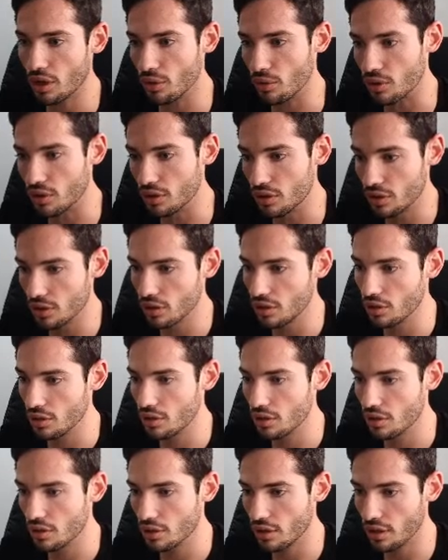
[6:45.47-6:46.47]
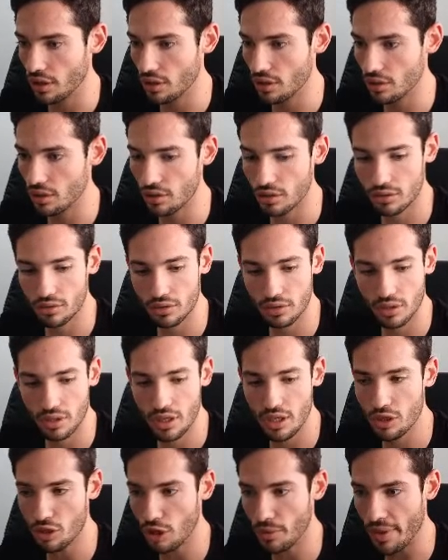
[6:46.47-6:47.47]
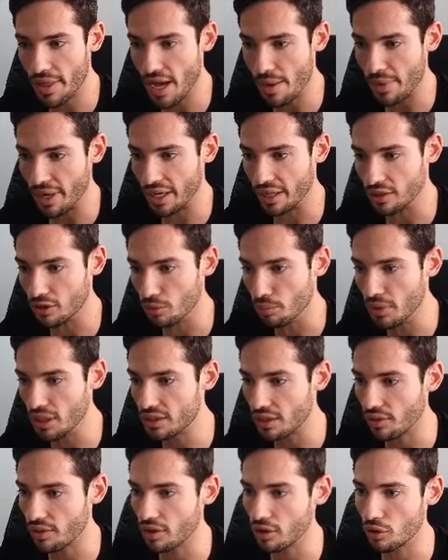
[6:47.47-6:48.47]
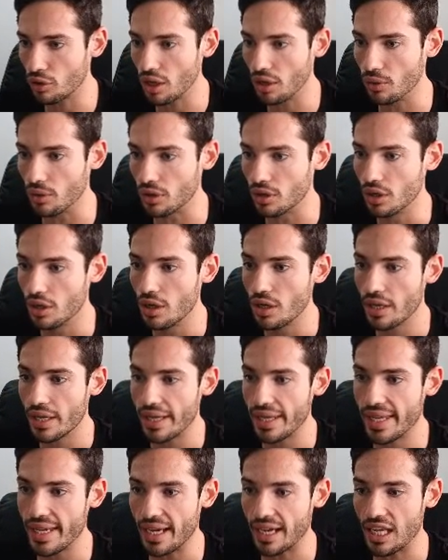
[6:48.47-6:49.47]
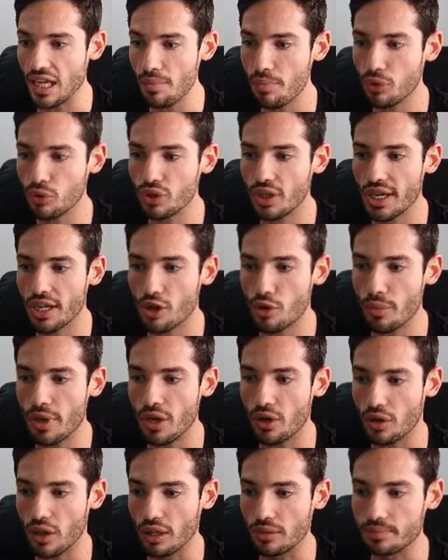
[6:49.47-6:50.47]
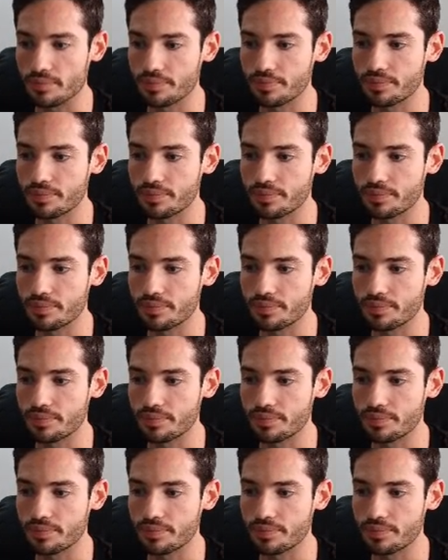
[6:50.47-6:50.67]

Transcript: euros. Y no le voy a dejar margen, 2.300 euros. Y aquí pondría yo mi orden.